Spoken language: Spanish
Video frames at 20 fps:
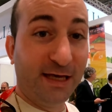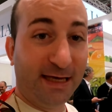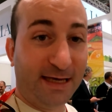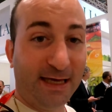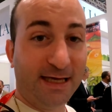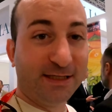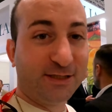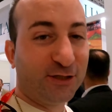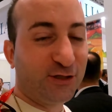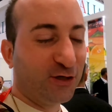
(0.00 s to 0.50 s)

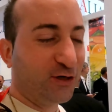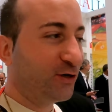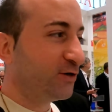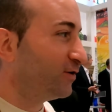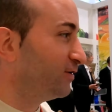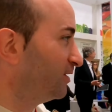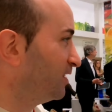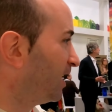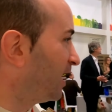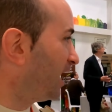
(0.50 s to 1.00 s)
de hecho,
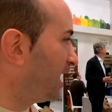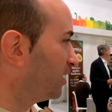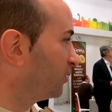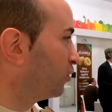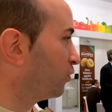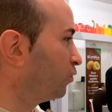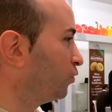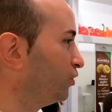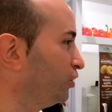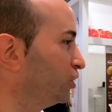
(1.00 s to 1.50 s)

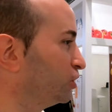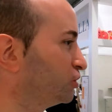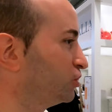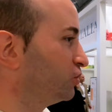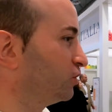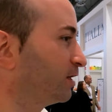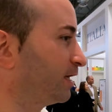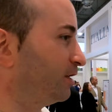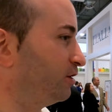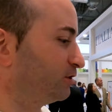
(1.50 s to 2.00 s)
algo
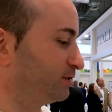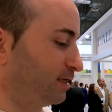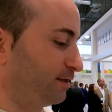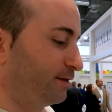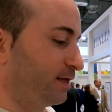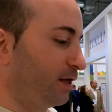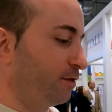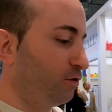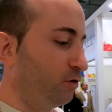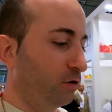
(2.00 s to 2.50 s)
curioso que nos
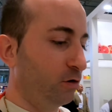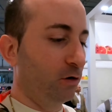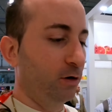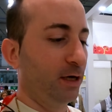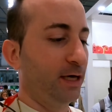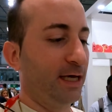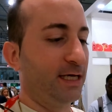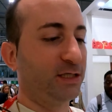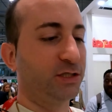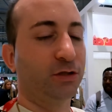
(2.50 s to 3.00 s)
han dado
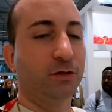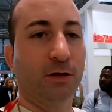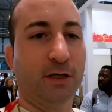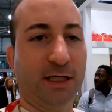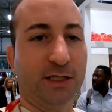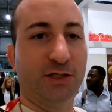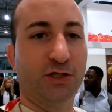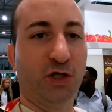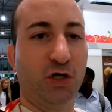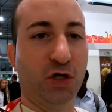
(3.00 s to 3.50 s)
esto,
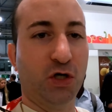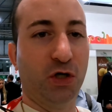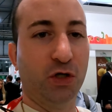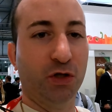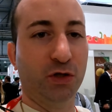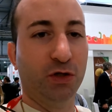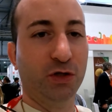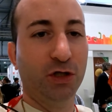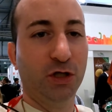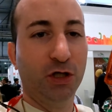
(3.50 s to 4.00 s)
que
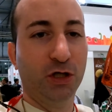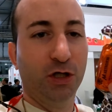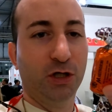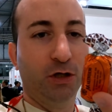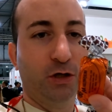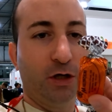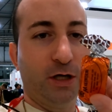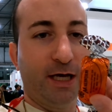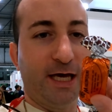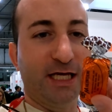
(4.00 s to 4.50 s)
son
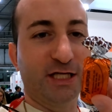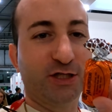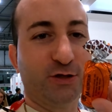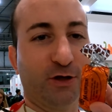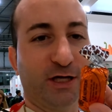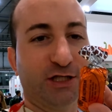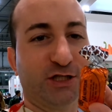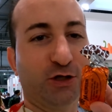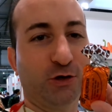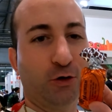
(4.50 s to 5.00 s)
esto
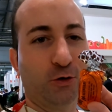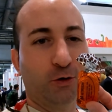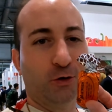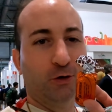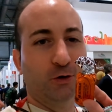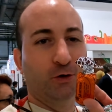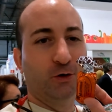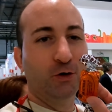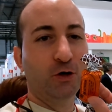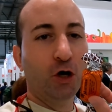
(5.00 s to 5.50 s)
que son
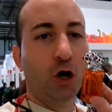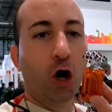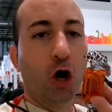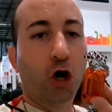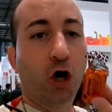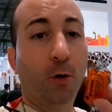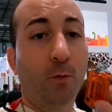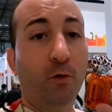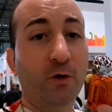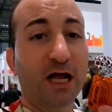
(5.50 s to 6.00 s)

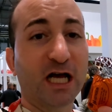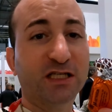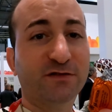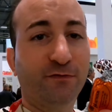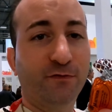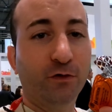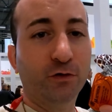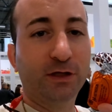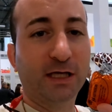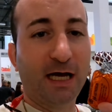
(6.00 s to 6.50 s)
como unas
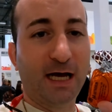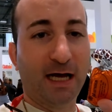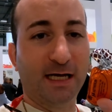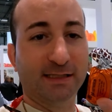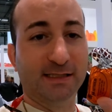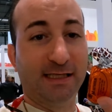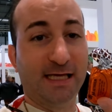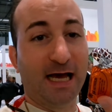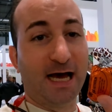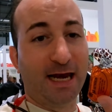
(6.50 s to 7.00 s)

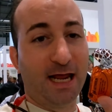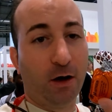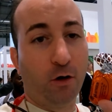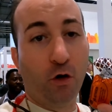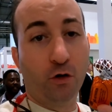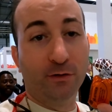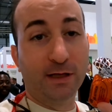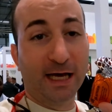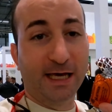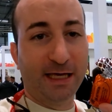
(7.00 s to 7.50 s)
frutas de
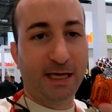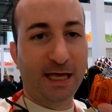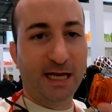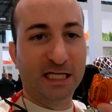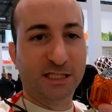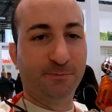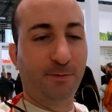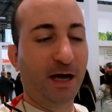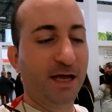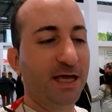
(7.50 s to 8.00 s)
Aragón aquí en
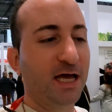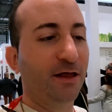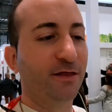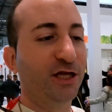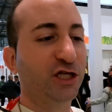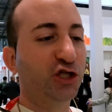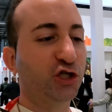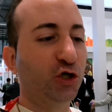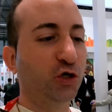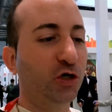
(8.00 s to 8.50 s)
España. De
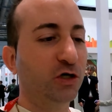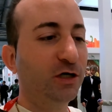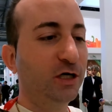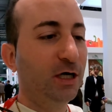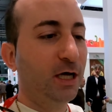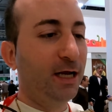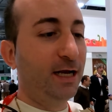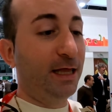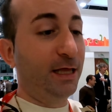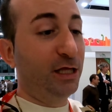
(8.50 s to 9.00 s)
hecho,
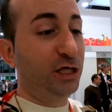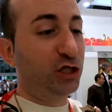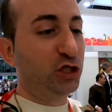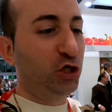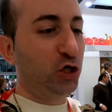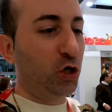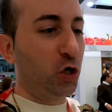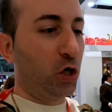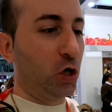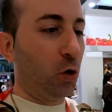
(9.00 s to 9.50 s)
le he
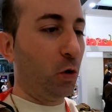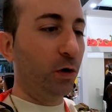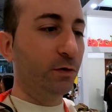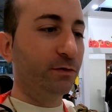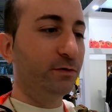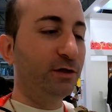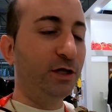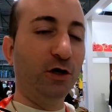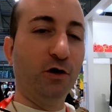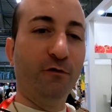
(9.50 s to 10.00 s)
dicho, oh",
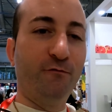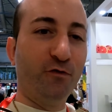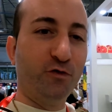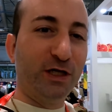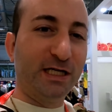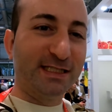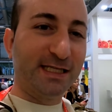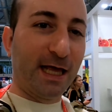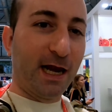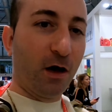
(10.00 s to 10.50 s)
digo,
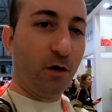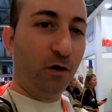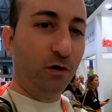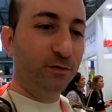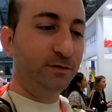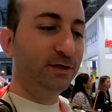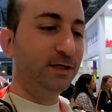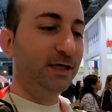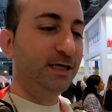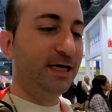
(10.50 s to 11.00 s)
frutas de Aragón